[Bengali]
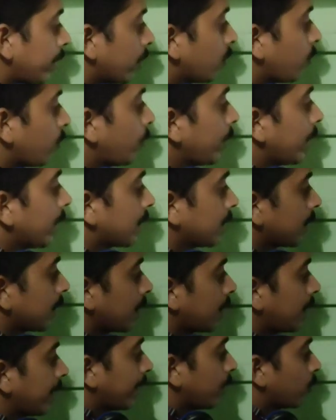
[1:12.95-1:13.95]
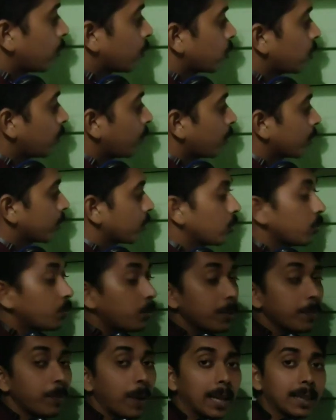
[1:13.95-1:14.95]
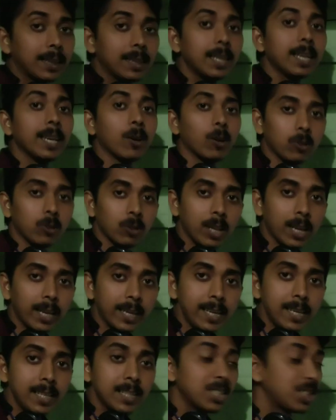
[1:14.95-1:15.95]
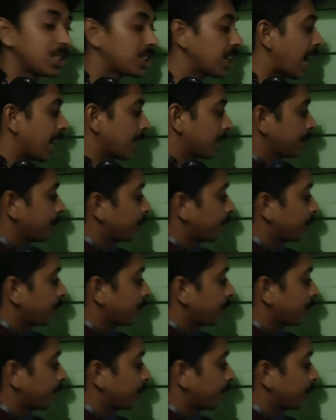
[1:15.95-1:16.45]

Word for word: নিরানব্বই আছে তার থেকে নশো পঁচানব্বই বাদ দিলে কত থাকে চার